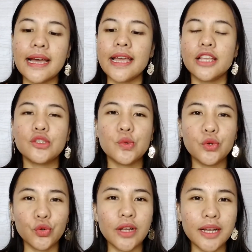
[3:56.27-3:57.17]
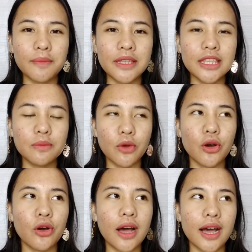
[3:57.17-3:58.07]
Ayan, so kung gagamitin
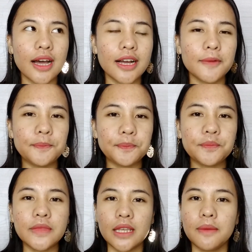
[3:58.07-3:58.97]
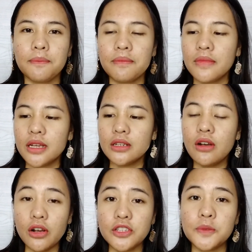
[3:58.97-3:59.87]
mo ang
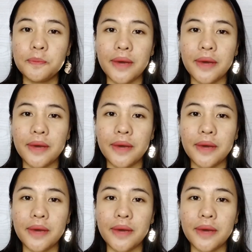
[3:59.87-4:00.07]
gauze